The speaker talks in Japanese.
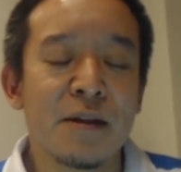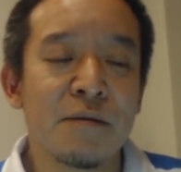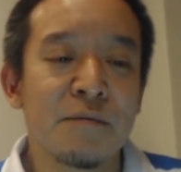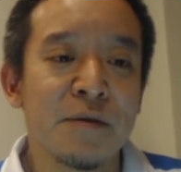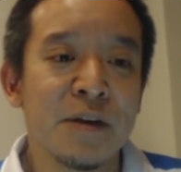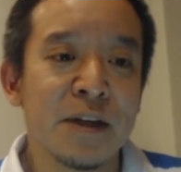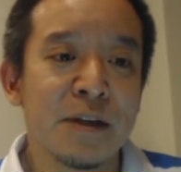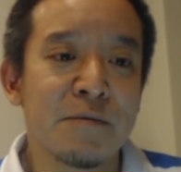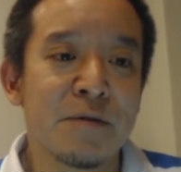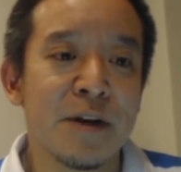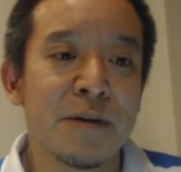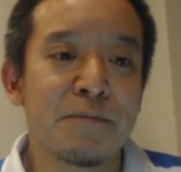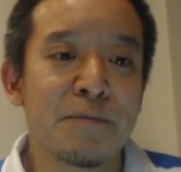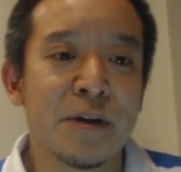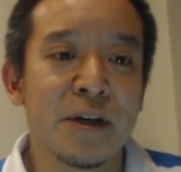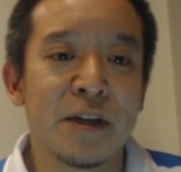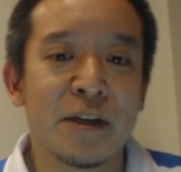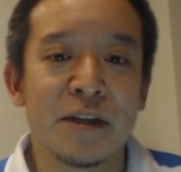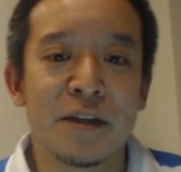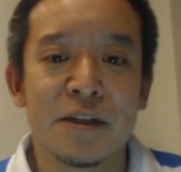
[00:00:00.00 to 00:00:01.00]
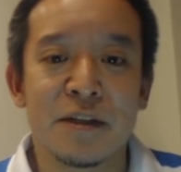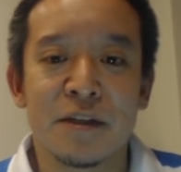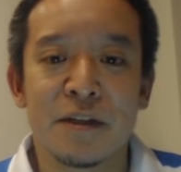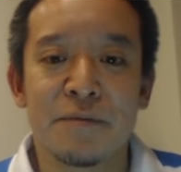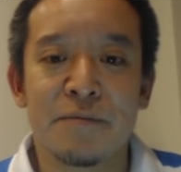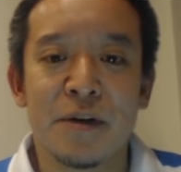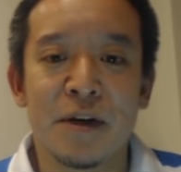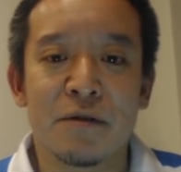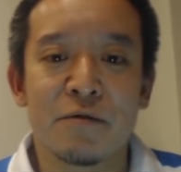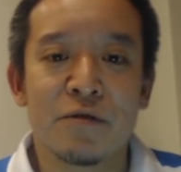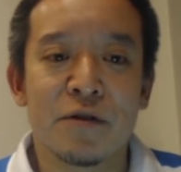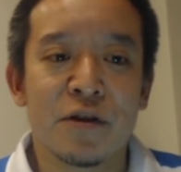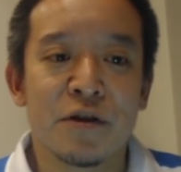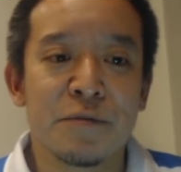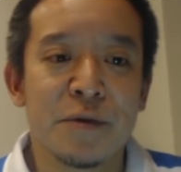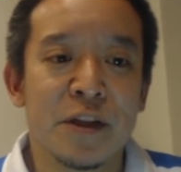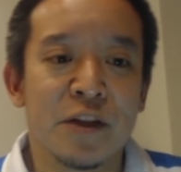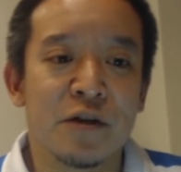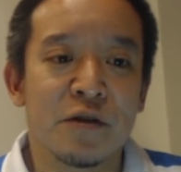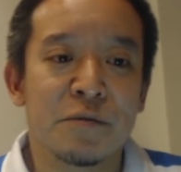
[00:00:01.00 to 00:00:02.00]
まあでもやっぱりですね、まあこれを
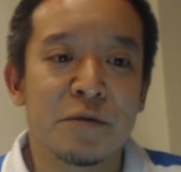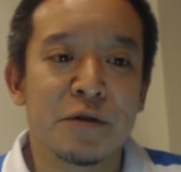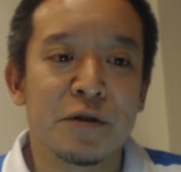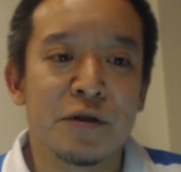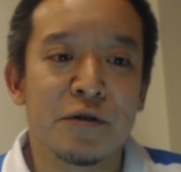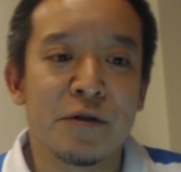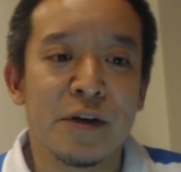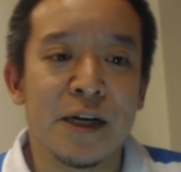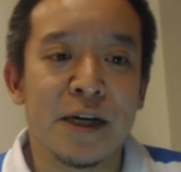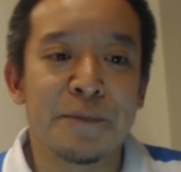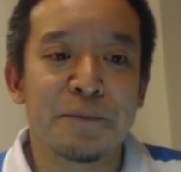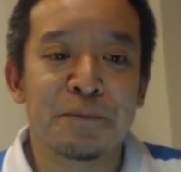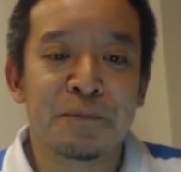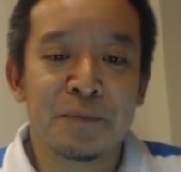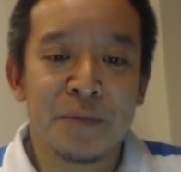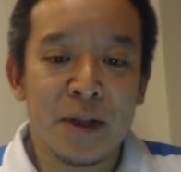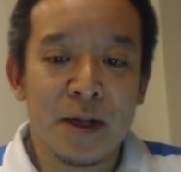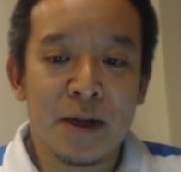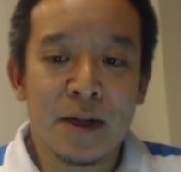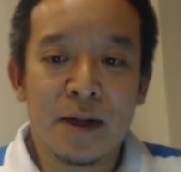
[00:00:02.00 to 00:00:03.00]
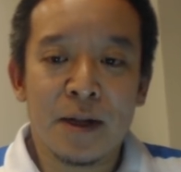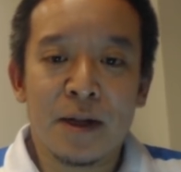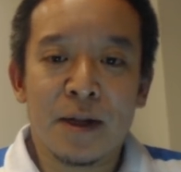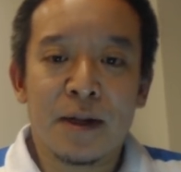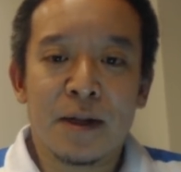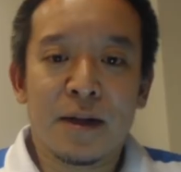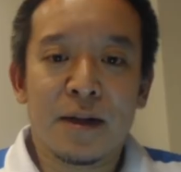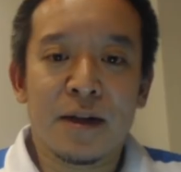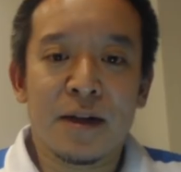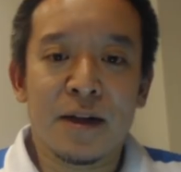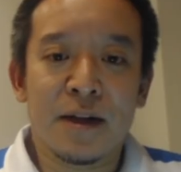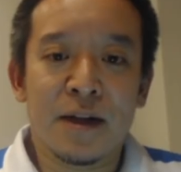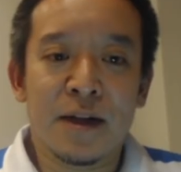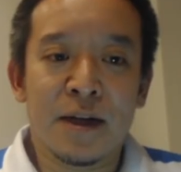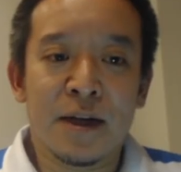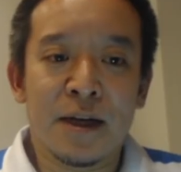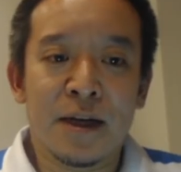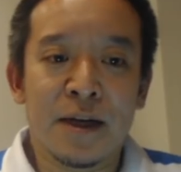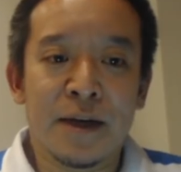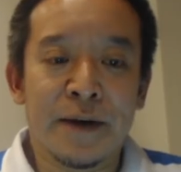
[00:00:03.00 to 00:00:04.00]
見て思うのは、
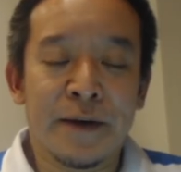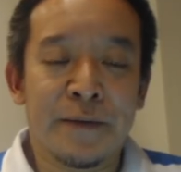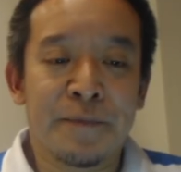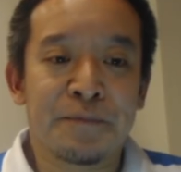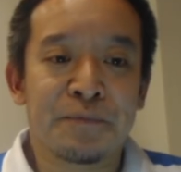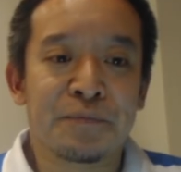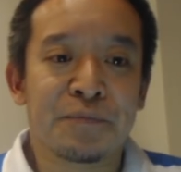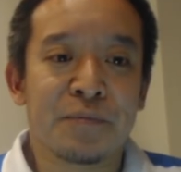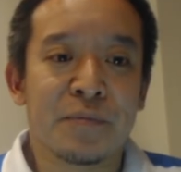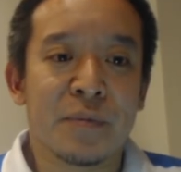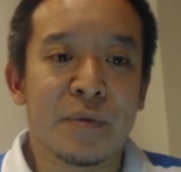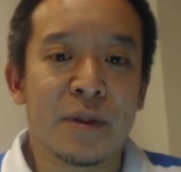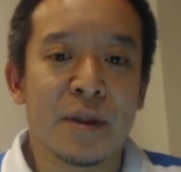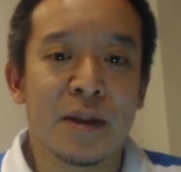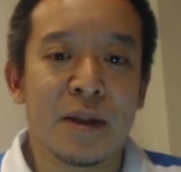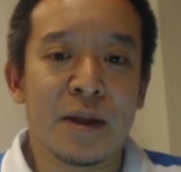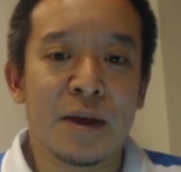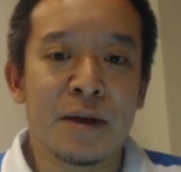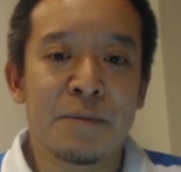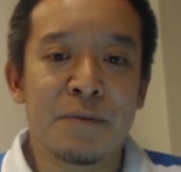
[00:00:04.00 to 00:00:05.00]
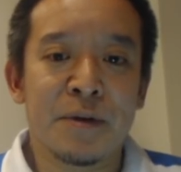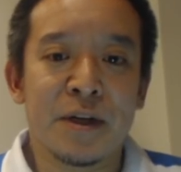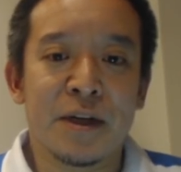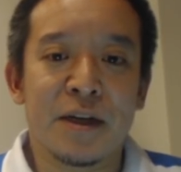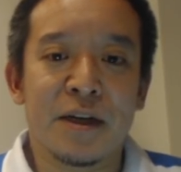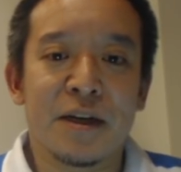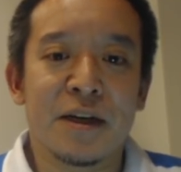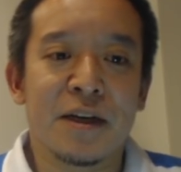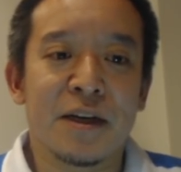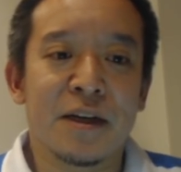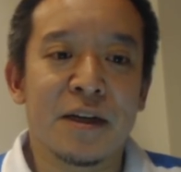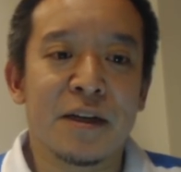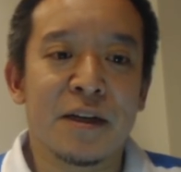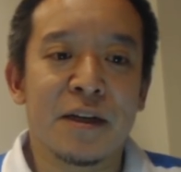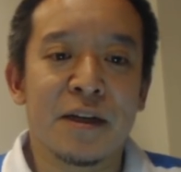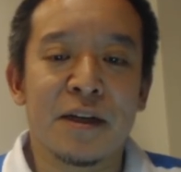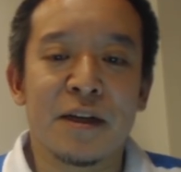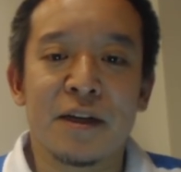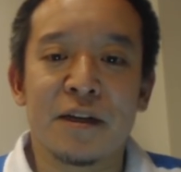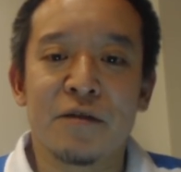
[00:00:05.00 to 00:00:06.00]
えー、やっぱり、
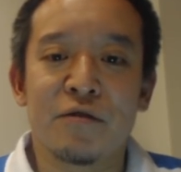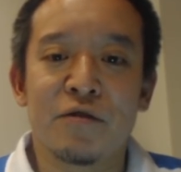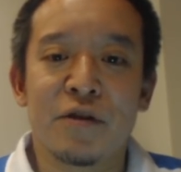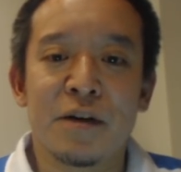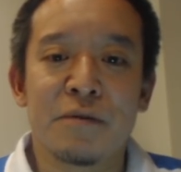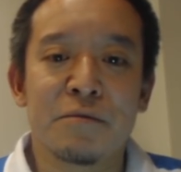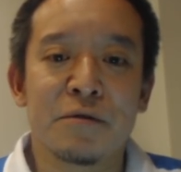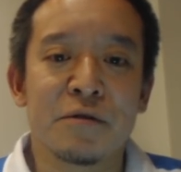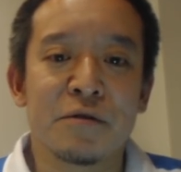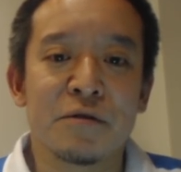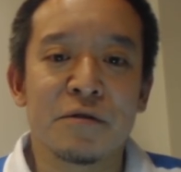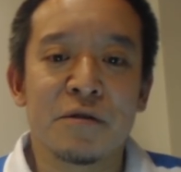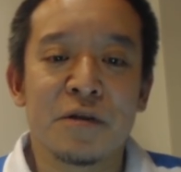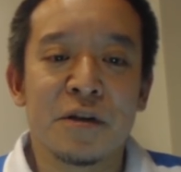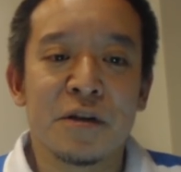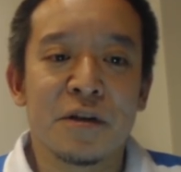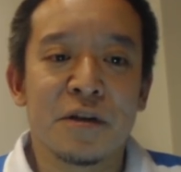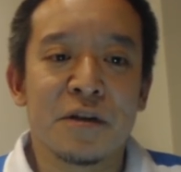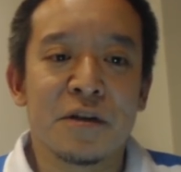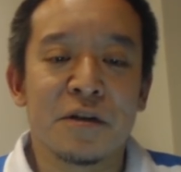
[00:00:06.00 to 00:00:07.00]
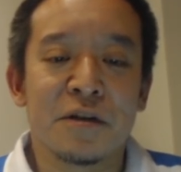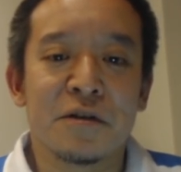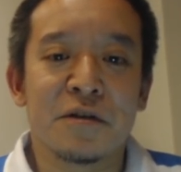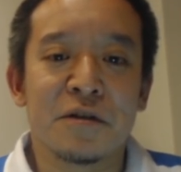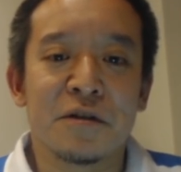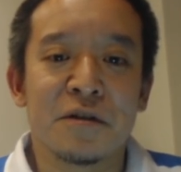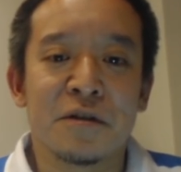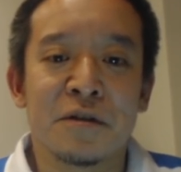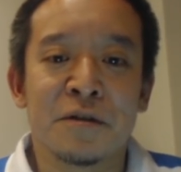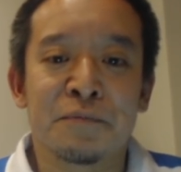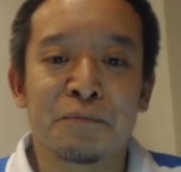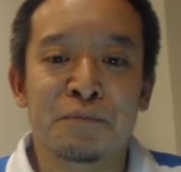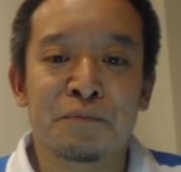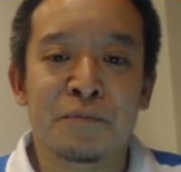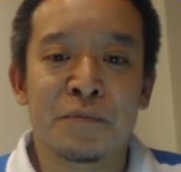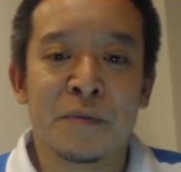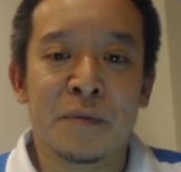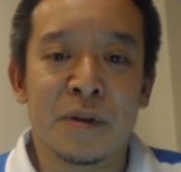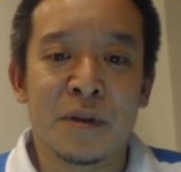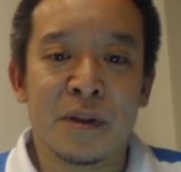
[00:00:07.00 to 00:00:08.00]
ね、トラブル
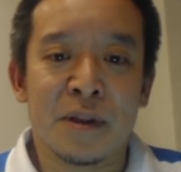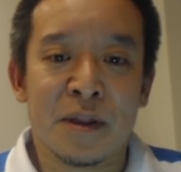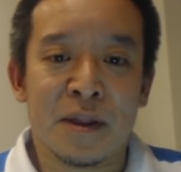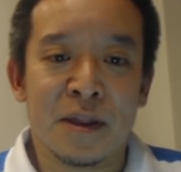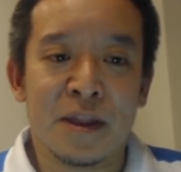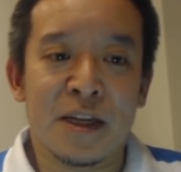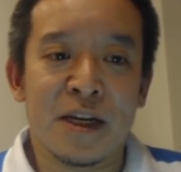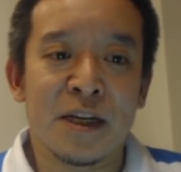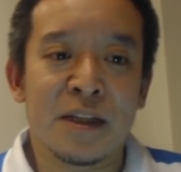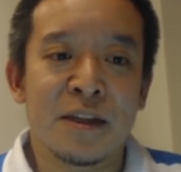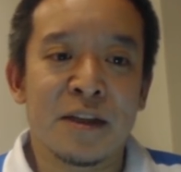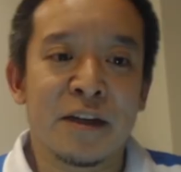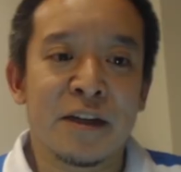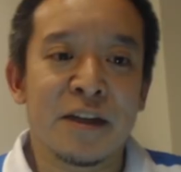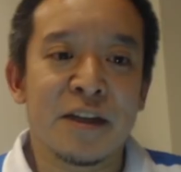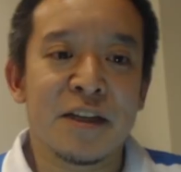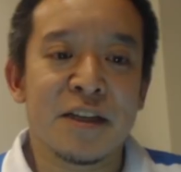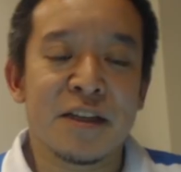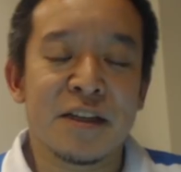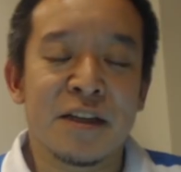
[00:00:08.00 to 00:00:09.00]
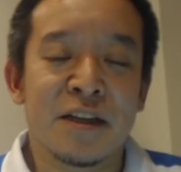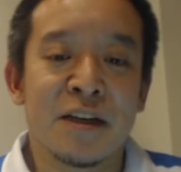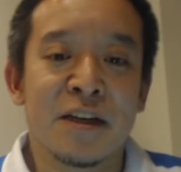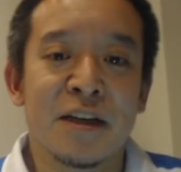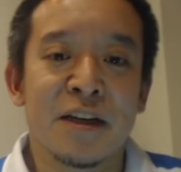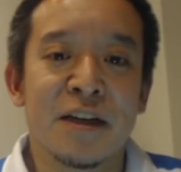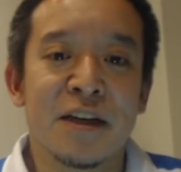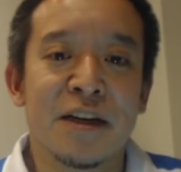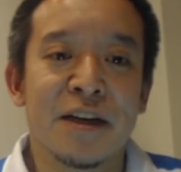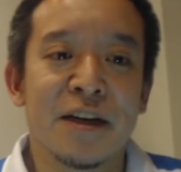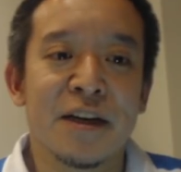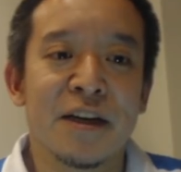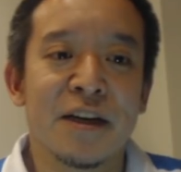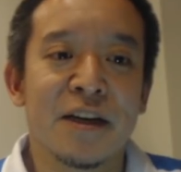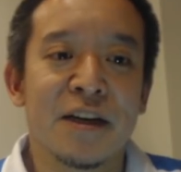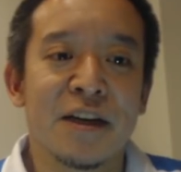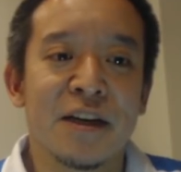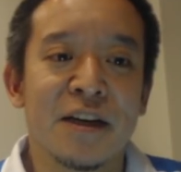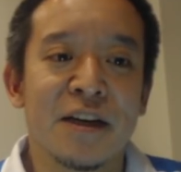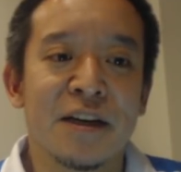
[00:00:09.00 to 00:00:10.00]
であったりですね、
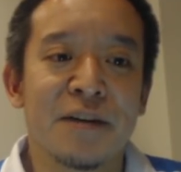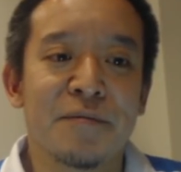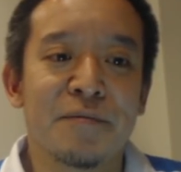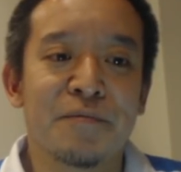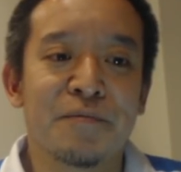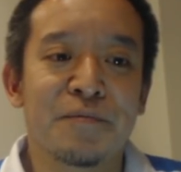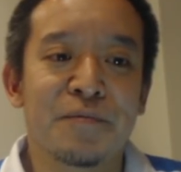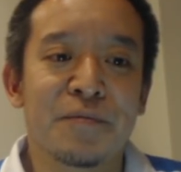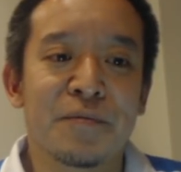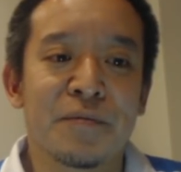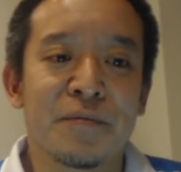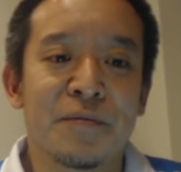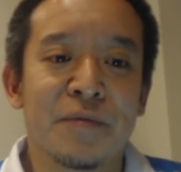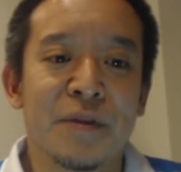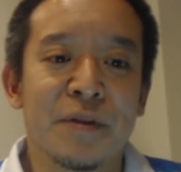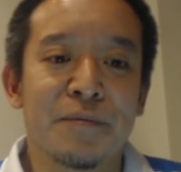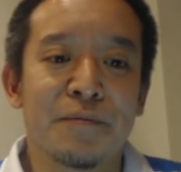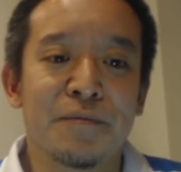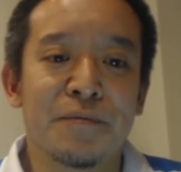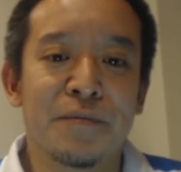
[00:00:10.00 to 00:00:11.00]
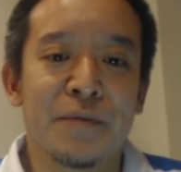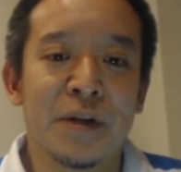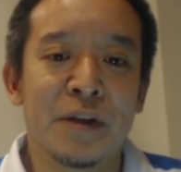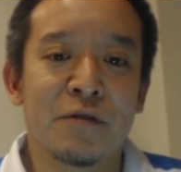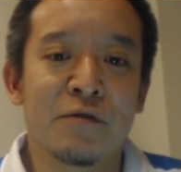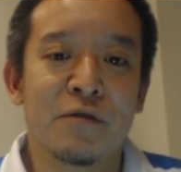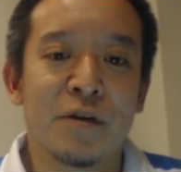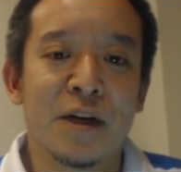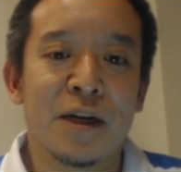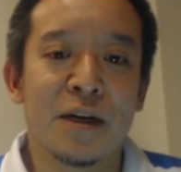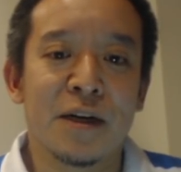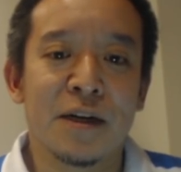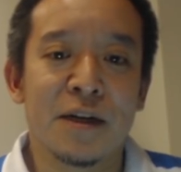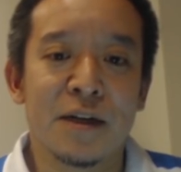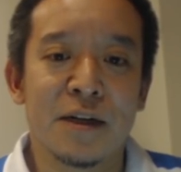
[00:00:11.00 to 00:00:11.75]
えー、あとは、